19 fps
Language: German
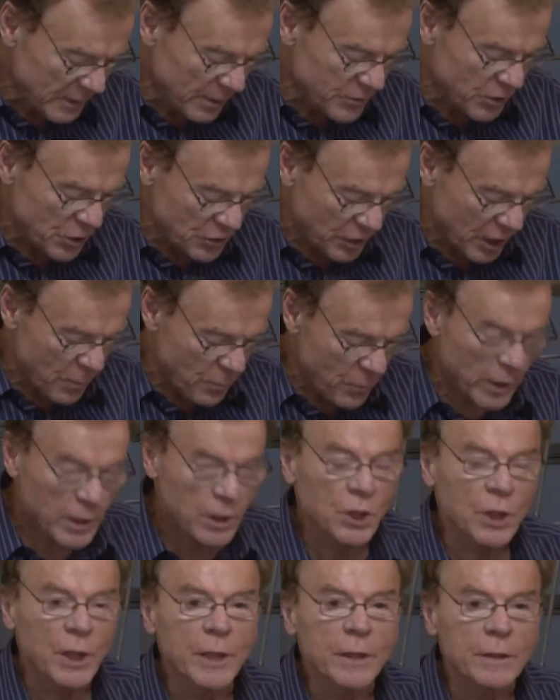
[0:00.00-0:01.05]

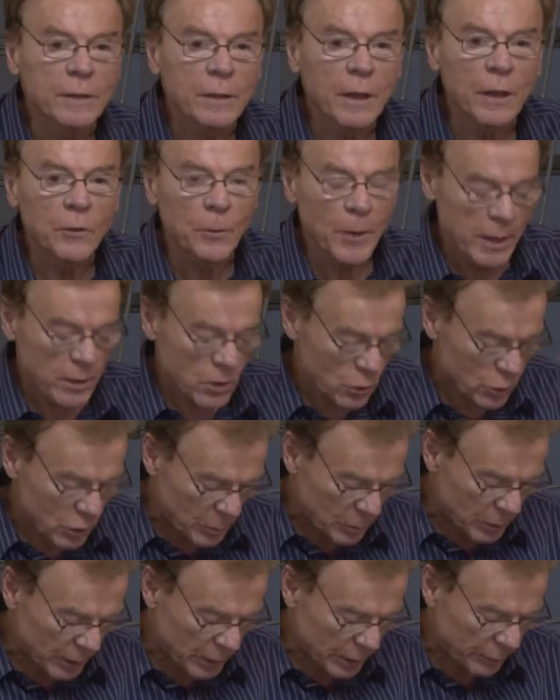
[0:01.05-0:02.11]
Systemwettstreit, der zweite
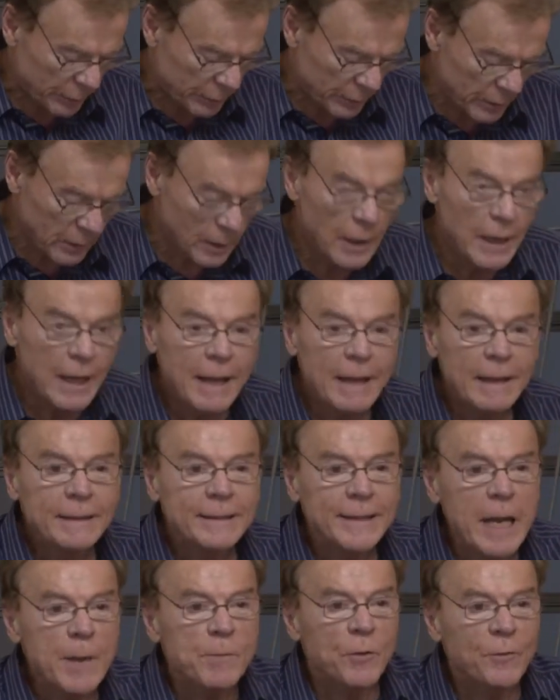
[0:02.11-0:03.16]
Schulbegriff.
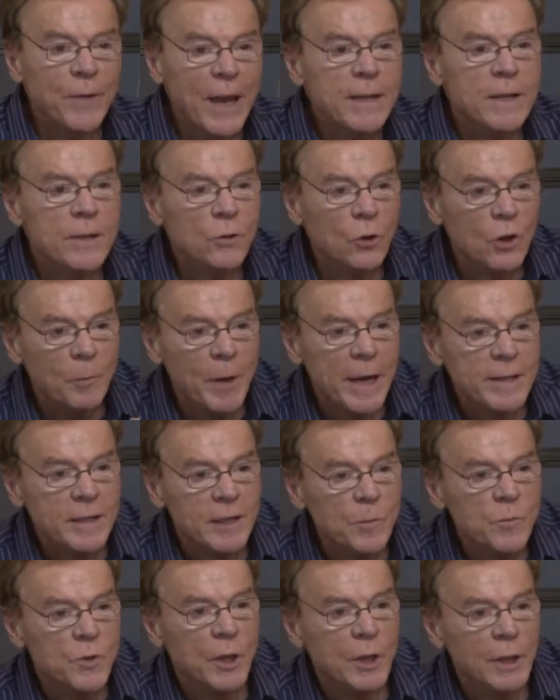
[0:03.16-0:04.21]
Selbst wenn es zur
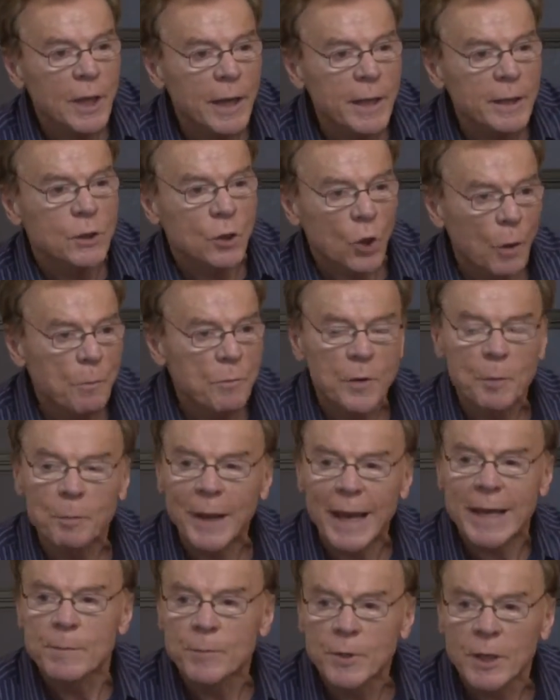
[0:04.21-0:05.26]
gemeinsamen Sicherheit kommt,
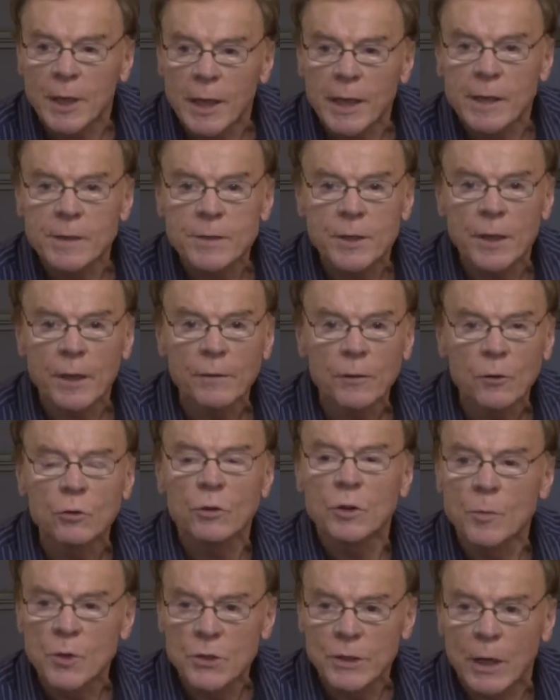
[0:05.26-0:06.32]
bleiben die Gegensätze und
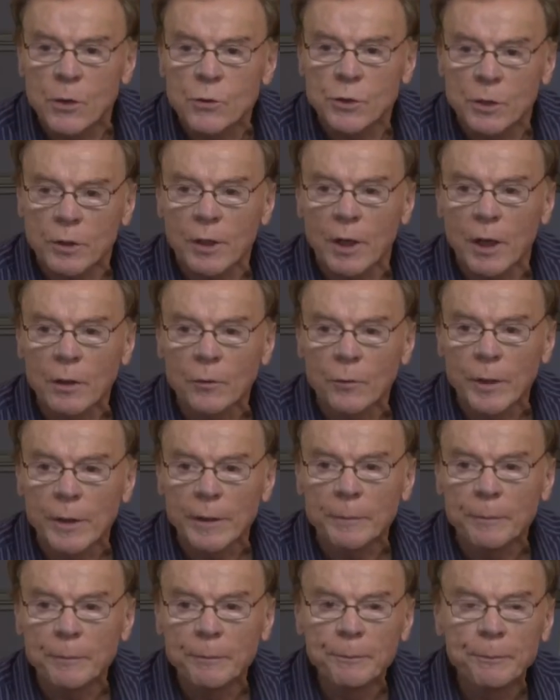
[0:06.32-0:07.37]
sie müssen ausgetragen werden.
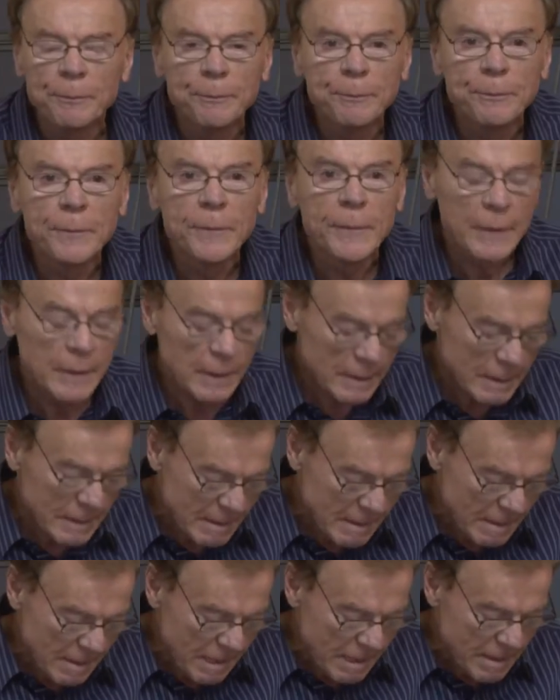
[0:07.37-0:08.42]

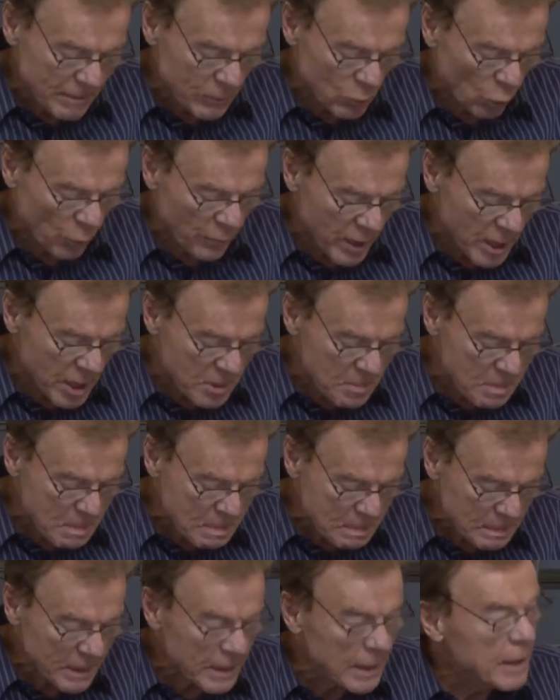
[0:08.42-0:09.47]
Nur wie?
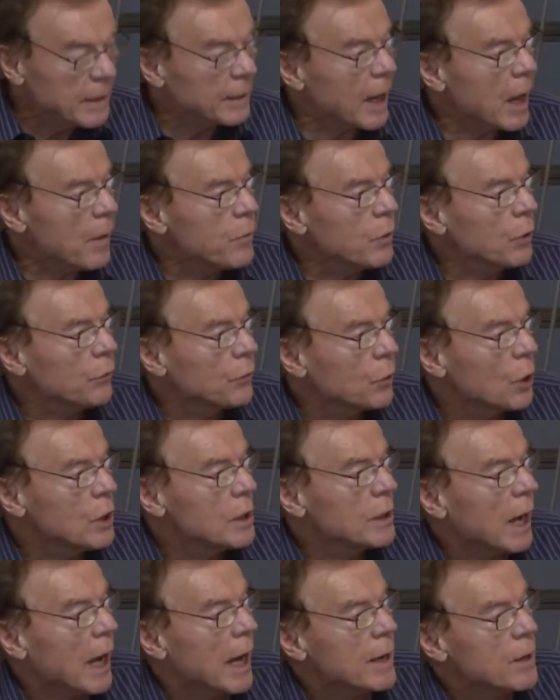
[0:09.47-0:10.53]
Dafür
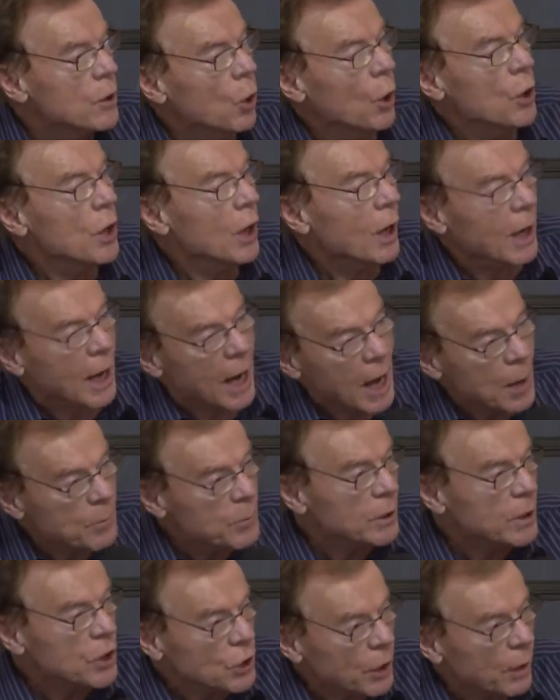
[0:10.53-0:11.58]
sollte ein neuer
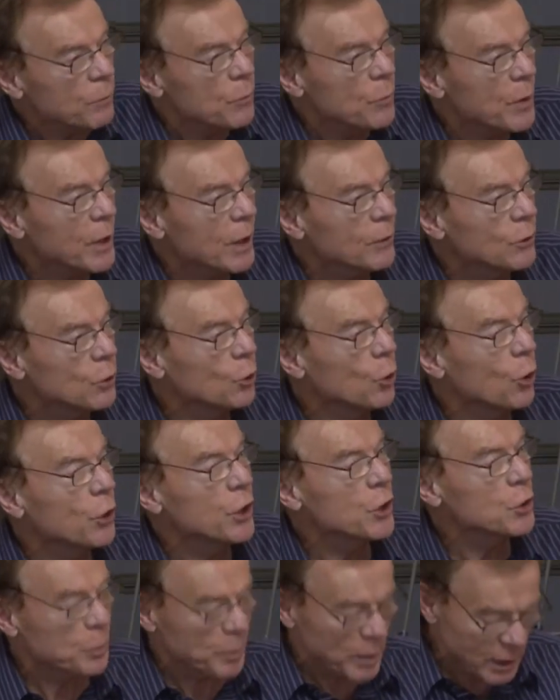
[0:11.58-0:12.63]
Rahmen geschaffen werden und
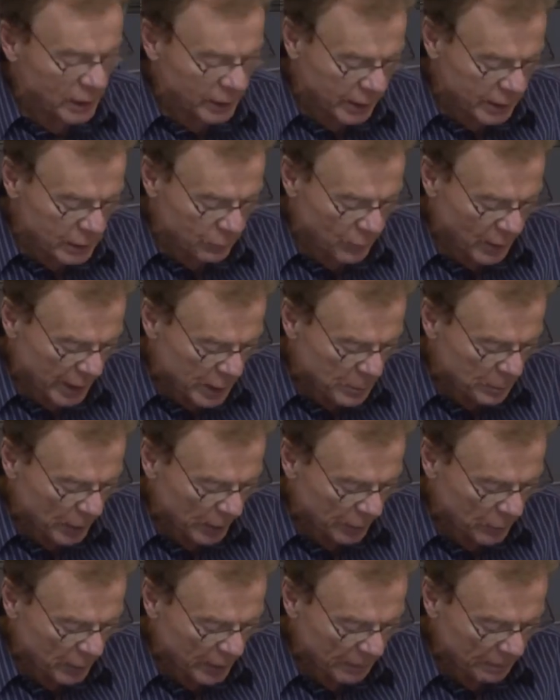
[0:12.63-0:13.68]
neue Spielregeln
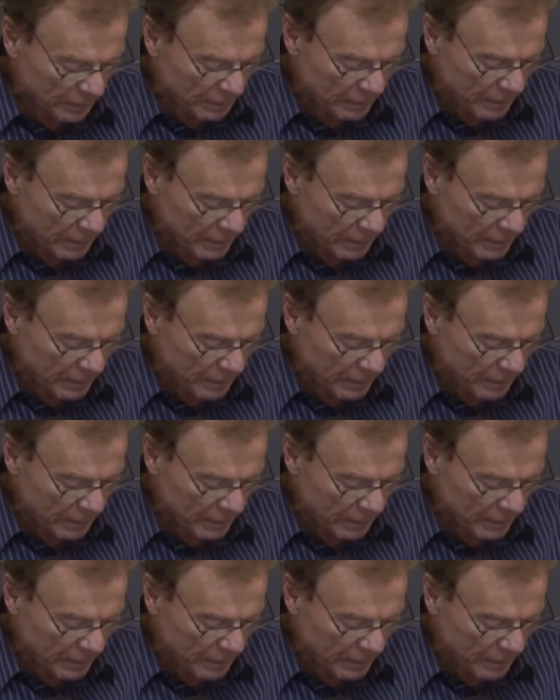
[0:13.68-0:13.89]
vereinbart werden.